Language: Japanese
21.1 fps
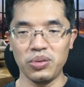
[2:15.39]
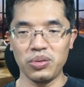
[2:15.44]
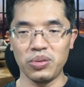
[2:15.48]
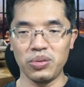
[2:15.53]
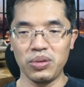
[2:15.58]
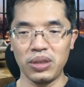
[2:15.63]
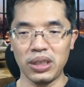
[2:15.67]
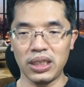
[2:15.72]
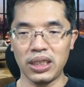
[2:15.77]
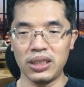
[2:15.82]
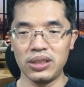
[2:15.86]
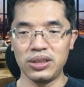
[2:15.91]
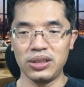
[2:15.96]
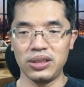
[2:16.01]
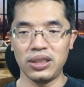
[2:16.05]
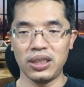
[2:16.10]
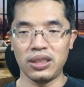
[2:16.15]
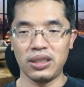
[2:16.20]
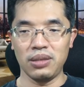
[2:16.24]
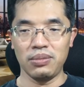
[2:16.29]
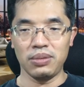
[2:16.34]
こんな感じに
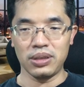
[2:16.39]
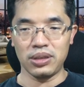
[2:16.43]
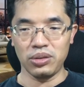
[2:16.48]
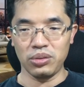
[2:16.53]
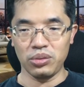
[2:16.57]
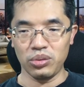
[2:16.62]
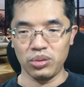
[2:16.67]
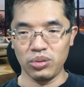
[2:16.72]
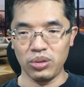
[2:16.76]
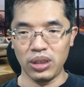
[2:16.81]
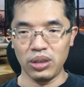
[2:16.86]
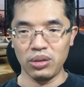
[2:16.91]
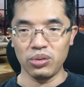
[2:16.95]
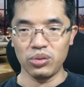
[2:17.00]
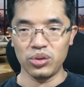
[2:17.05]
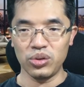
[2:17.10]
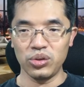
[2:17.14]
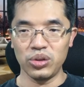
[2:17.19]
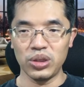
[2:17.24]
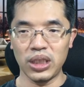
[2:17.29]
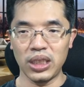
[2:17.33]
なってますということで、
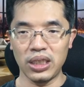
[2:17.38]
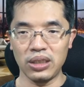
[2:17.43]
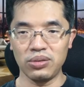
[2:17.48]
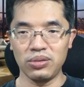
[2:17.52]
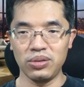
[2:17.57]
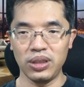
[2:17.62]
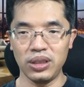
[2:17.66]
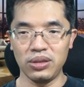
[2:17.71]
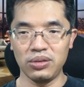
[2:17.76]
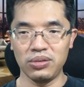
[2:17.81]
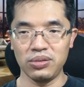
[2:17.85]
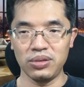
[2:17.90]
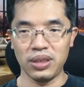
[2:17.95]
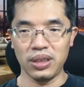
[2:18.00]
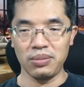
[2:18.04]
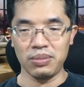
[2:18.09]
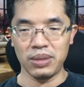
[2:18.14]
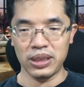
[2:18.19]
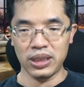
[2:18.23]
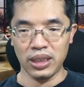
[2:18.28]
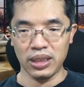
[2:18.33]
57クリックになり
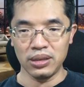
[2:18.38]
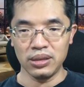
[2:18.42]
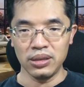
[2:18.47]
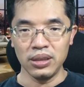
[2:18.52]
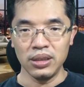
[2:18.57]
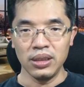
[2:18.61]
ました。